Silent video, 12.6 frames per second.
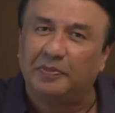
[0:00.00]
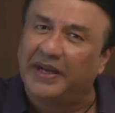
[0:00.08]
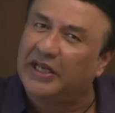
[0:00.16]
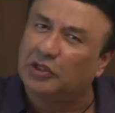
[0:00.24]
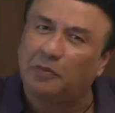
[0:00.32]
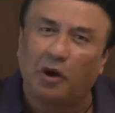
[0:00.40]

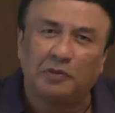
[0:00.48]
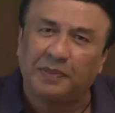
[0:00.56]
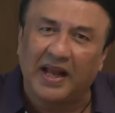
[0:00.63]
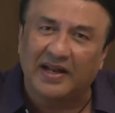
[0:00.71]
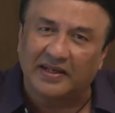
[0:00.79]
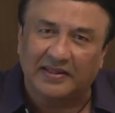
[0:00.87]
बेटा तो बहुत
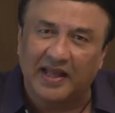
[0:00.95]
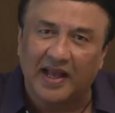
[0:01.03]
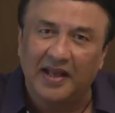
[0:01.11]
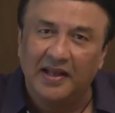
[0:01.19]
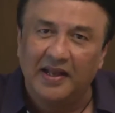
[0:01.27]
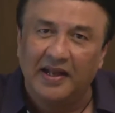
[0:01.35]
प्यार करता
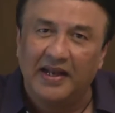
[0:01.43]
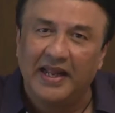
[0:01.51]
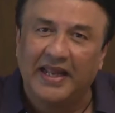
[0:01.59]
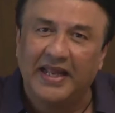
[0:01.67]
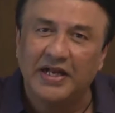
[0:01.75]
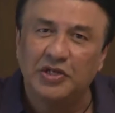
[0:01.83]
है
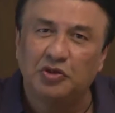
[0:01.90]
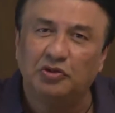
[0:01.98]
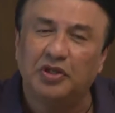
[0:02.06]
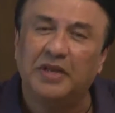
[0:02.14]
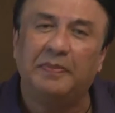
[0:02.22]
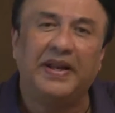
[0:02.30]
लेकिन जो
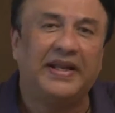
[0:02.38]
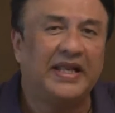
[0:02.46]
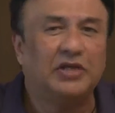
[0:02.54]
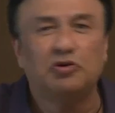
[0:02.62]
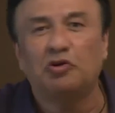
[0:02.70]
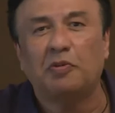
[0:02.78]
उनकी
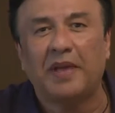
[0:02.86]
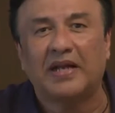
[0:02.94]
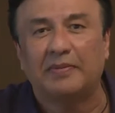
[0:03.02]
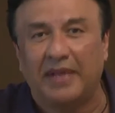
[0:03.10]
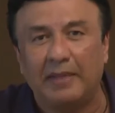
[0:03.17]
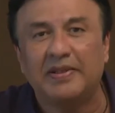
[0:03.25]
बेटियां जो उनको प्यार
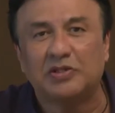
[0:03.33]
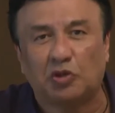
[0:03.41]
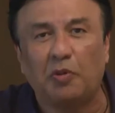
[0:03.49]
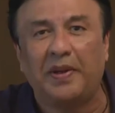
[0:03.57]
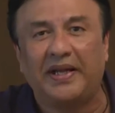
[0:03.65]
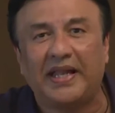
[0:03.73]
कर मेरे पास
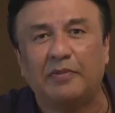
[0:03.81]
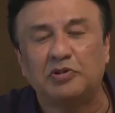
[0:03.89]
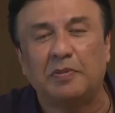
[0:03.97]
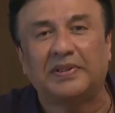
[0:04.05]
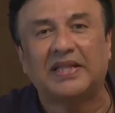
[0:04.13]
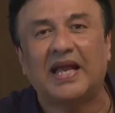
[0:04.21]
दो बेटियां
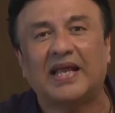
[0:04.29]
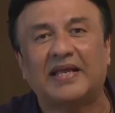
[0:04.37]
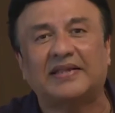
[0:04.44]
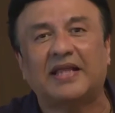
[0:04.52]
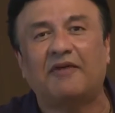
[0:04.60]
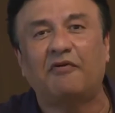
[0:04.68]
मुझे पता है कि
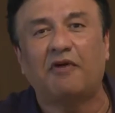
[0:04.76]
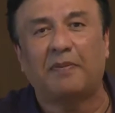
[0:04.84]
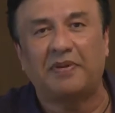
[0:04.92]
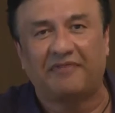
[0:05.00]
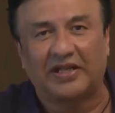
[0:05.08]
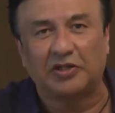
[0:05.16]
कितना वो
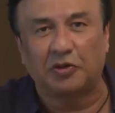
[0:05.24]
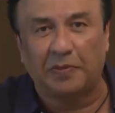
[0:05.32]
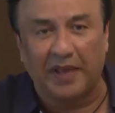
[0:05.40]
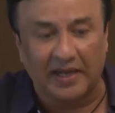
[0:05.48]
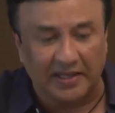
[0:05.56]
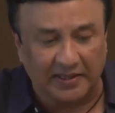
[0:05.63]
अपने फादर को
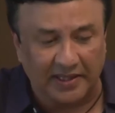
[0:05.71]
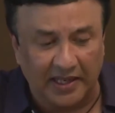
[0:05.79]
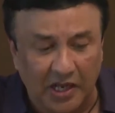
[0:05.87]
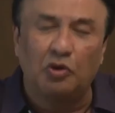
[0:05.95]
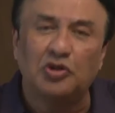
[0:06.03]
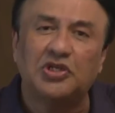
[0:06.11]
प्यार करते
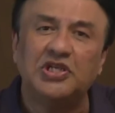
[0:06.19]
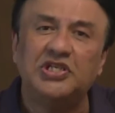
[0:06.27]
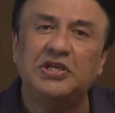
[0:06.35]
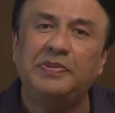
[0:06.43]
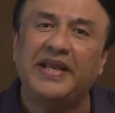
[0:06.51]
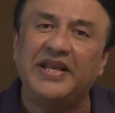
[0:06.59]
हैं गुलशन
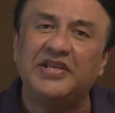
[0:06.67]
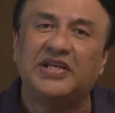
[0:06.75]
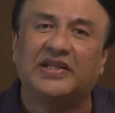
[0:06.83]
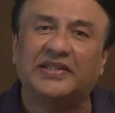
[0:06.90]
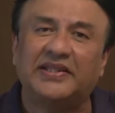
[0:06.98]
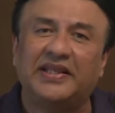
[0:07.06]
जी भी यही
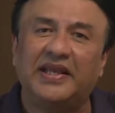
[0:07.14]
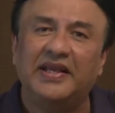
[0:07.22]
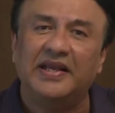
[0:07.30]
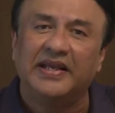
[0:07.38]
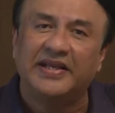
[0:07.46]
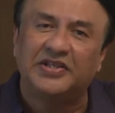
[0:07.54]
चाहते थे
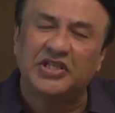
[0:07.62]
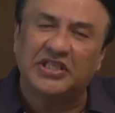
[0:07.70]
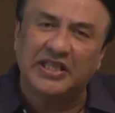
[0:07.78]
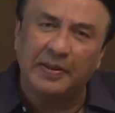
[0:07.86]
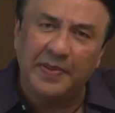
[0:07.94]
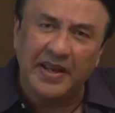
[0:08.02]
कि
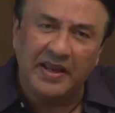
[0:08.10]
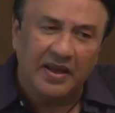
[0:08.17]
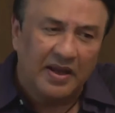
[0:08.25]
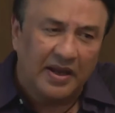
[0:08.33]
जितने भी